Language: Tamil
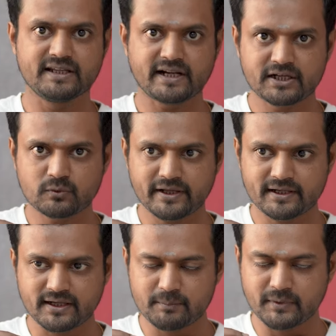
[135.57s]

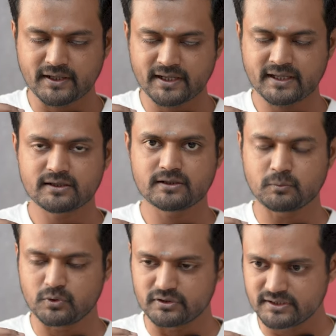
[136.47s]
இறையனுடைய நினப்பு எந்நேரம்
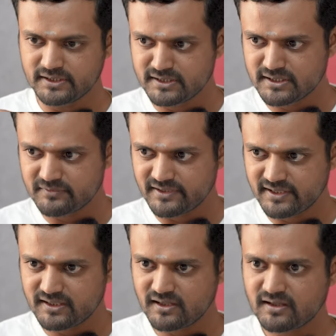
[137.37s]
இருக்கும் பொழுது இந்த
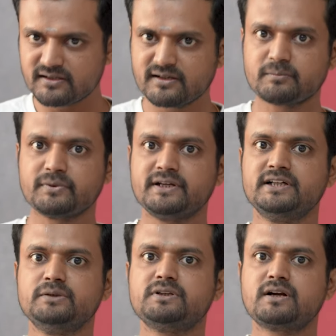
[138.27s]
வேண்டாத நினப்பு
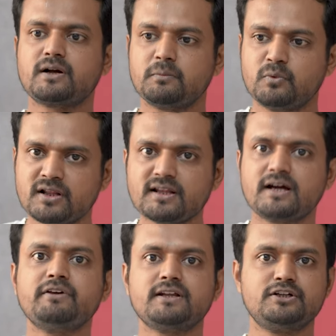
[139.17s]
எழுவதற்கு
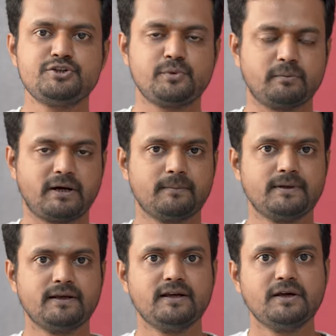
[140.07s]
முன்னதாகவே தான் அழிஞ்சு போயிருமா
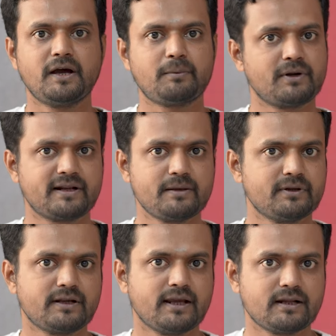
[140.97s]
அப்போ நிறைய
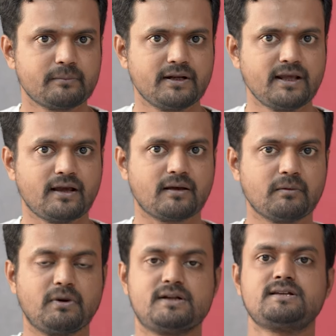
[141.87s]
பேர் கேட்குறோம் இல்லையா
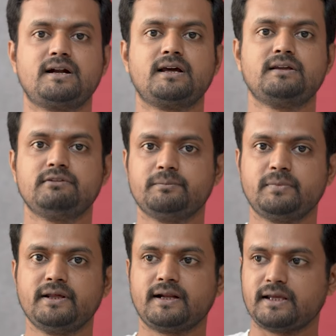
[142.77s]
மனசு அடக்குவது
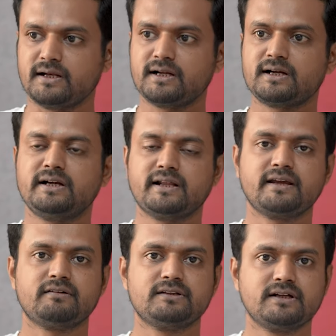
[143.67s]
எப்படி எனக்கு எண்ணங்கள்
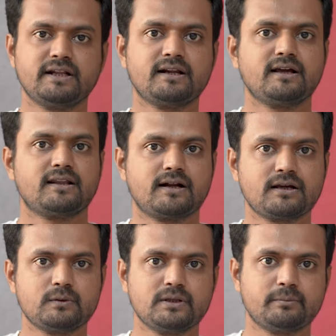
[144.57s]
நிறைய வந்துக்கிட்டே இருக்குது அதை
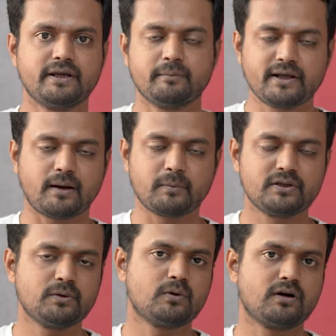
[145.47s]
அடக்குவது எப்படி எப்படி
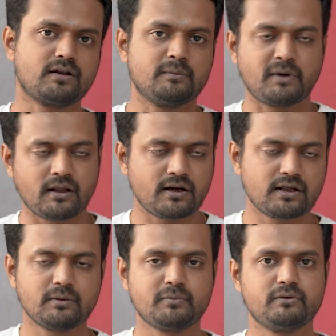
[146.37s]
அமைதியாக உட்காரது மன
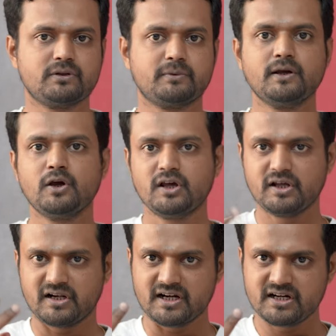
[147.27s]
அடக்கம் பெறுவது எப்படி
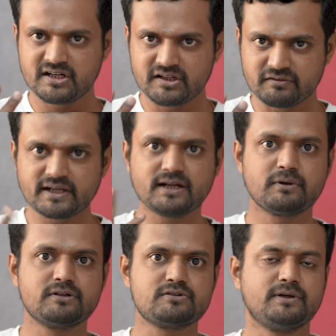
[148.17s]
ரெண்டு வரியில்
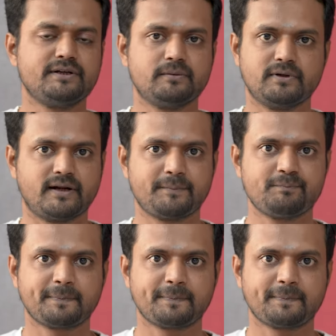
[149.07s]
பதில் சொல்லிட்டு வருவாருங்க